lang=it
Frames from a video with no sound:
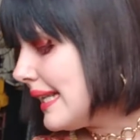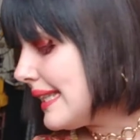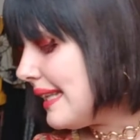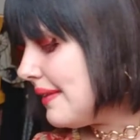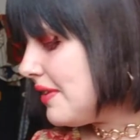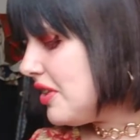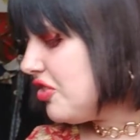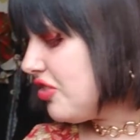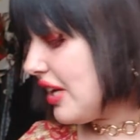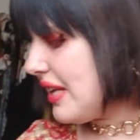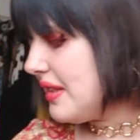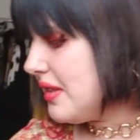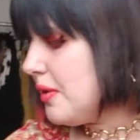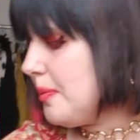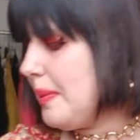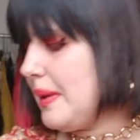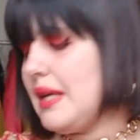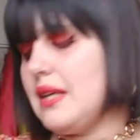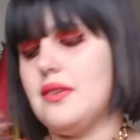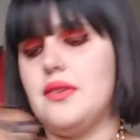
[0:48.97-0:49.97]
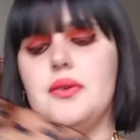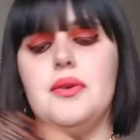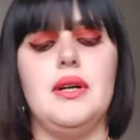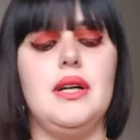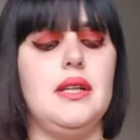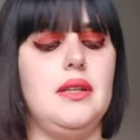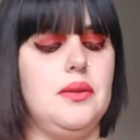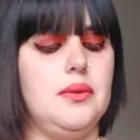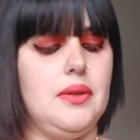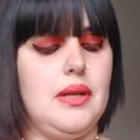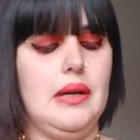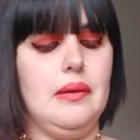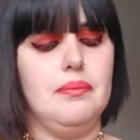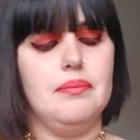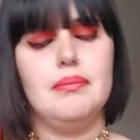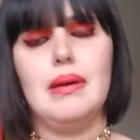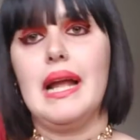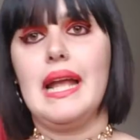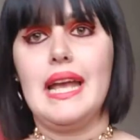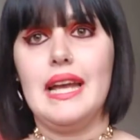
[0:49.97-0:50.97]
Da Vincenzo preso, allora,
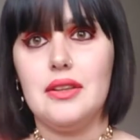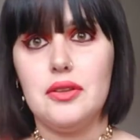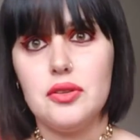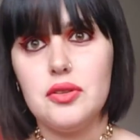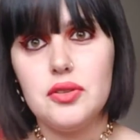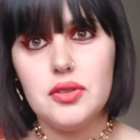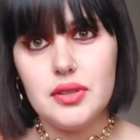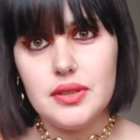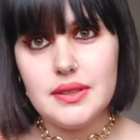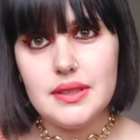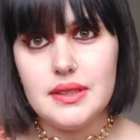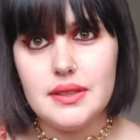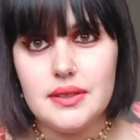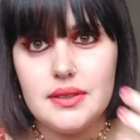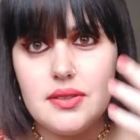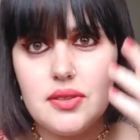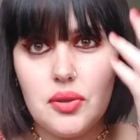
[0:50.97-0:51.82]
banchetto eh,